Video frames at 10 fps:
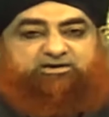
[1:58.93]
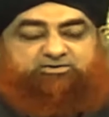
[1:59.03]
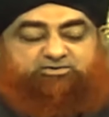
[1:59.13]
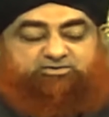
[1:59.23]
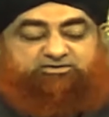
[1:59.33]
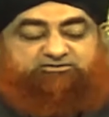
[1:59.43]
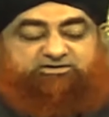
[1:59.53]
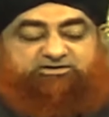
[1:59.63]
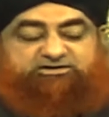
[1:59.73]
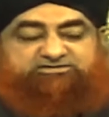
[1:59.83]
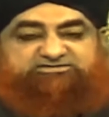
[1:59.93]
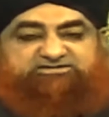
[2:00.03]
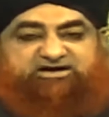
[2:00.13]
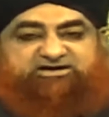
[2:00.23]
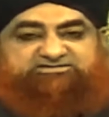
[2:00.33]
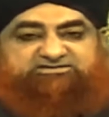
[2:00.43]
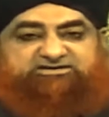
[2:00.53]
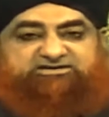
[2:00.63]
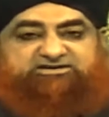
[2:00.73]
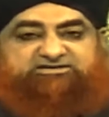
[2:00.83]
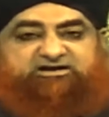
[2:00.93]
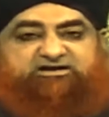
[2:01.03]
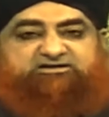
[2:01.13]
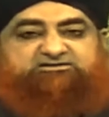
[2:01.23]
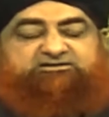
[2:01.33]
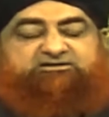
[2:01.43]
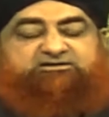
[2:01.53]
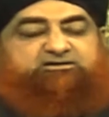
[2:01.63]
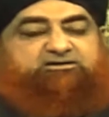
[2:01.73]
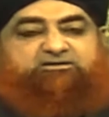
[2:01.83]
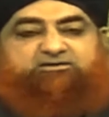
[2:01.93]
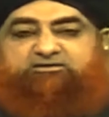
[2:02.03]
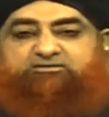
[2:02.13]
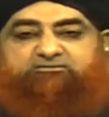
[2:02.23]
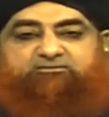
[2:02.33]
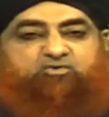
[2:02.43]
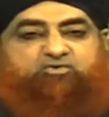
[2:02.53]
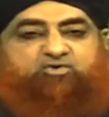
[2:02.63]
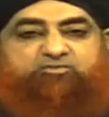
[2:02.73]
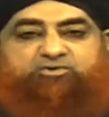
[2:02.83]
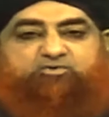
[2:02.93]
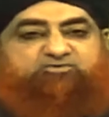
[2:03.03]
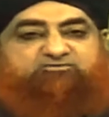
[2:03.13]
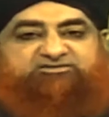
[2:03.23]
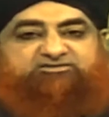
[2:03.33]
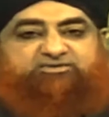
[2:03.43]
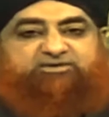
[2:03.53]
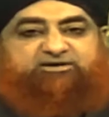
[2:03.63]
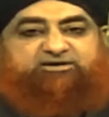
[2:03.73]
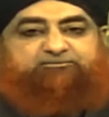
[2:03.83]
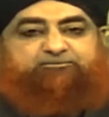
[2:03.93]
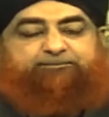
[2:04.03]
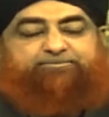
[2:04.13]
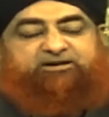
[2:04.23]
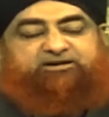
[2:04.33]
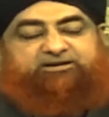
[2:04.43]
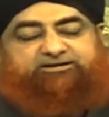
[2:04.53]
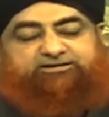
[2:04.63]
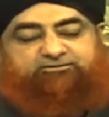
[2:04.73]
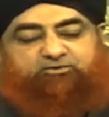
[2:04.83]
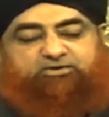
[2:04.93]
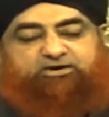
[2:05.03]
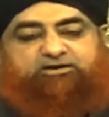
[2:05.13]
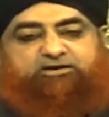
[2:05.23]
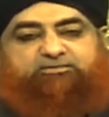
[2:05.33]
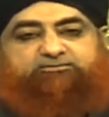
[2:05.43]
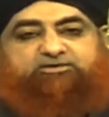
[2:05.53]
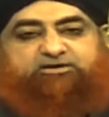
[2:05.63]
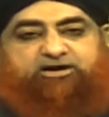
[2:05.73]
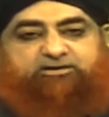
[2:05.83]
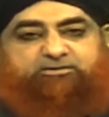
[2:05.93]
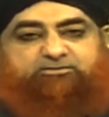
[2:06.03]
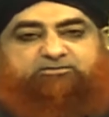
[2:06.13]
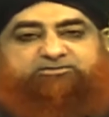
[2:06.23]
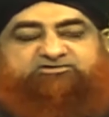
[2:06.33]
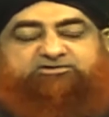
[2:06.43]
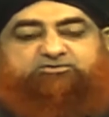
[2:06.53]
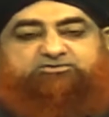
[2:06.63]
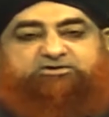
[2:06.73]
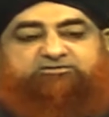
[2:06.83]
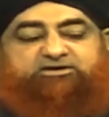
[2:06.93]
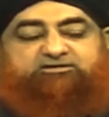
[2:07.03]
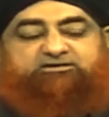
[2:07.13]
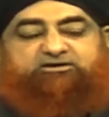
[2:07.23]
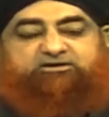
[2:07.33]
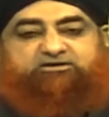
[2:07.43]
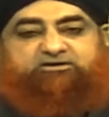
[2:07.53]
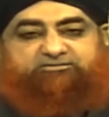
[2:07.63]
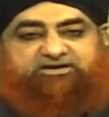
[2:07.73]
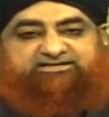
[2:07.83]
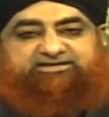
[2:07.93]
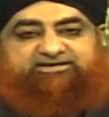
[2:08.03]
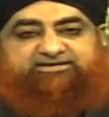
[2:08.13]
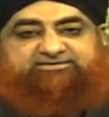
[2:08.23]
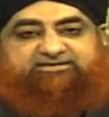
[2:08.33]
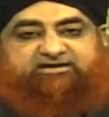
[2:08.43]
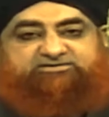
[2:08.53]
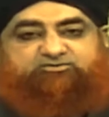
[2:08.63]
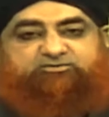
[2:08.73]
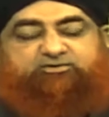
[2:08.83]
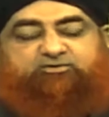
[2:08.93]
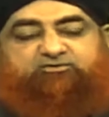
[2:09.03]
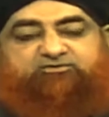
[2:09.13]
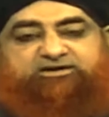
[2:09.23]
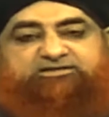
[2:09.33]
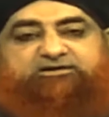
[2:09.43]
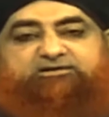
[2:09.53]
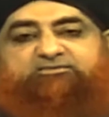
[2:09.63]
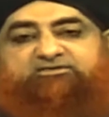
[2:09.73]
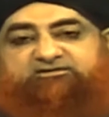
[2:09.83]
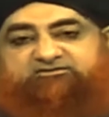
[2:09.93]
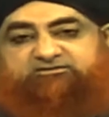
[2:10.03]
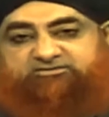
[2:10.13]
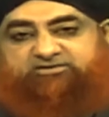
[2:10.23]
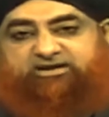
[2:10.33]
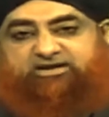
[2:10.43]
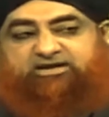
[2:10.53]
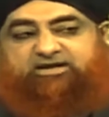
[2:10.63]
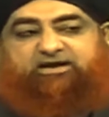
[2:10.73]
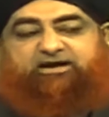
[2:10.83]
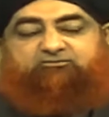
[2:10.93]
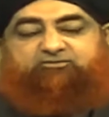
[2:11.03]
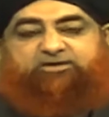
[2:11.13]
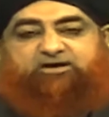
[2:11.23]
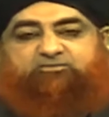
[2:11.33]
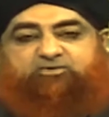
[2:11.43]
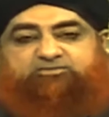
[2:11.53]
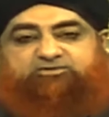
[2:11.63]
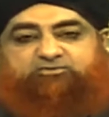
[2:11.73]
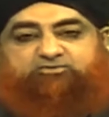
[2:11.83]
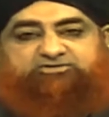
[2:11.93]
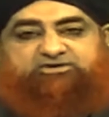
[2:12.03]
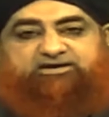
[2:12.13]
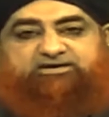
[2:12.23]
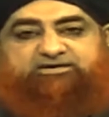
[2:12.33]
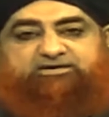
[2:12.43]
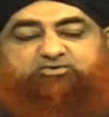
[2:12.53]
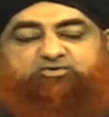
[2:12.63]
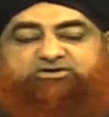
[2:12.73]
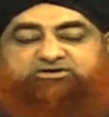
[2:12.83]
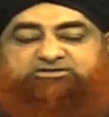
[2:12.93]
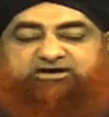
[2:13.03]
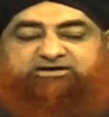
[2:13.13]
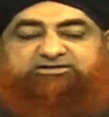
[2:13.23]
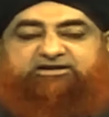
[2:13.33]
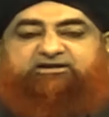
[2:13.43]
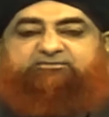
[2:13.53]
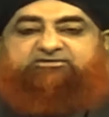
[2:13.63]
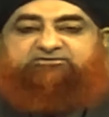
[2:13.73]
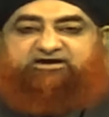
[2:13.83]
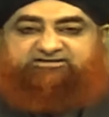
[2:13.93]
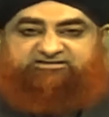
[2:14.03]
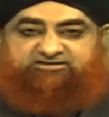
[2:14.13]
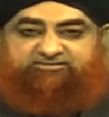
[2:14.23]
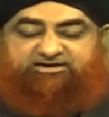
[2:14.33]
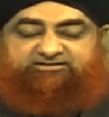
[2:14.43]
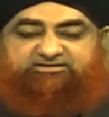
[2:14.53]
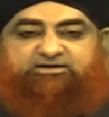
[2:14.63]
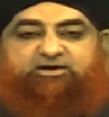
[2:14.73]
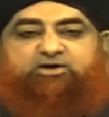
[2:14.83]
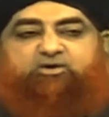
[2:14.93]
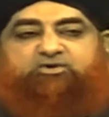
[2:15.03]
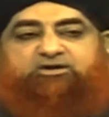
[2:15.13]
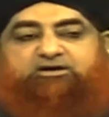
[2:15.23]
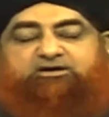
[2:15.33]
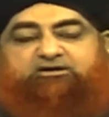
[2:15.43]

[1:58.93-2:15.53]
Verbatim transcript: तो इसलिए सास की इतात बहू ऊपर कोई वाजिब नहीं है लेकिन ये ज़रूर है कि हम अपनी अकेडमी में भी बच्चियाँ होती हैं हम कहते हैं कि हम कहते हैं कि सास को बिल्कुल वालिदा के मिसल समझें अगर वो प्यार मोहब्बत से कुछ कह रही हैं तो उनकी इतात करने में सादत की बात है उन्हें